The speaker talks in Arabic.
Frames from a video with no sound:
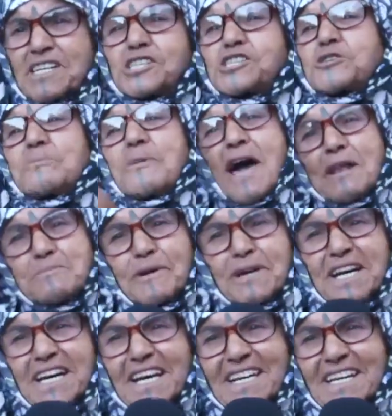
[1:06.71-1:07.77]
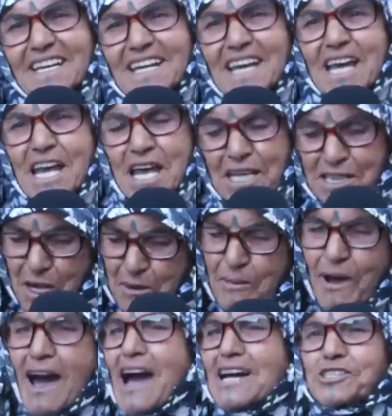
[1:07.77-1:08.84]
كاينش بحال بكري
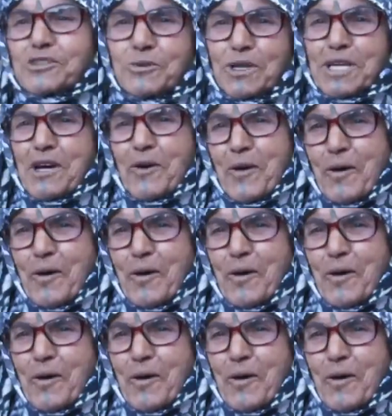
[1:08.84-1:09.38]
دابا شويه